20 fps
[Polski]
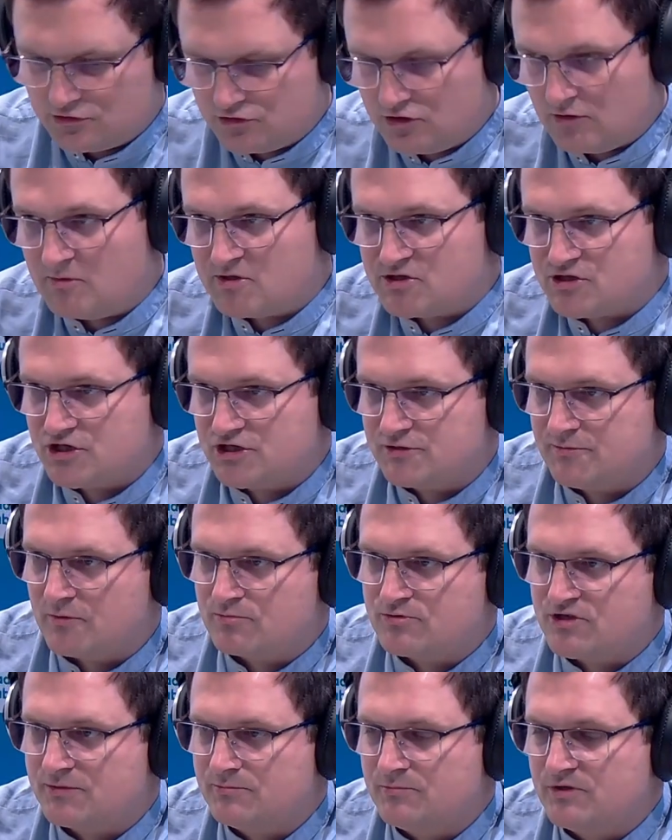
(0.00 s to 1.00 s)
Tomasz Nieśmiał
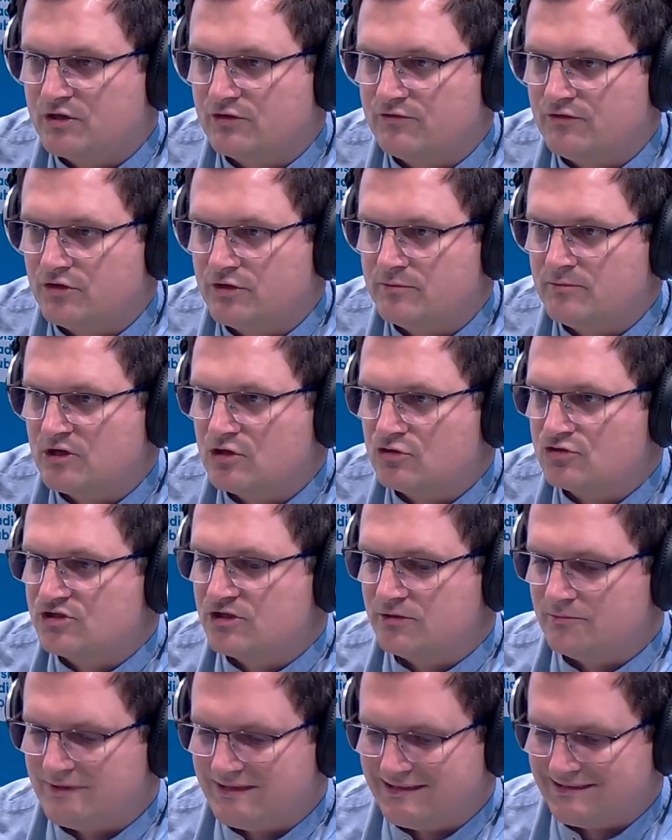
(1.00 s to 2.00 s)
przed mikrofonem, a
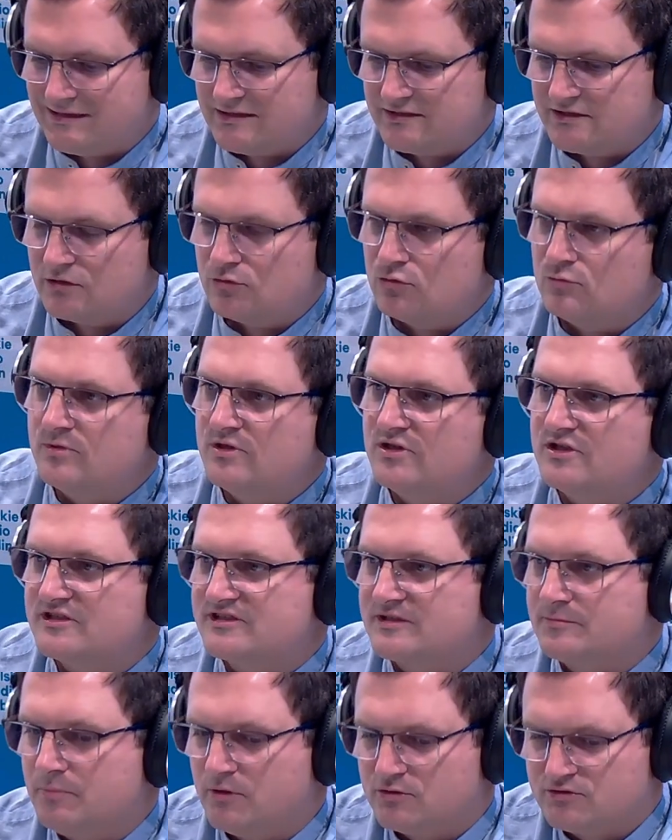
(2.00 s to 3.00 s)
gościem Radia Lublin
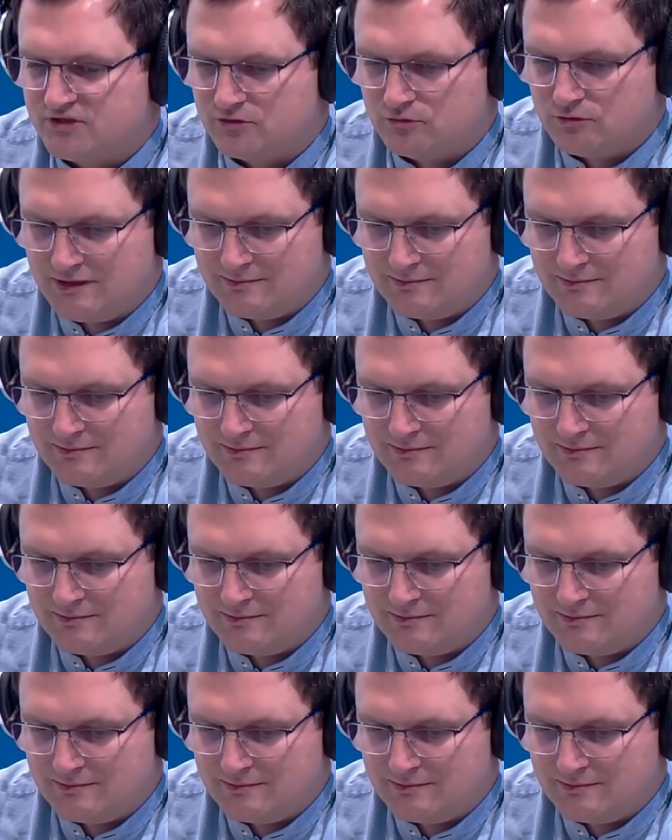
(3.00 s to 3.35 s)
jest poseł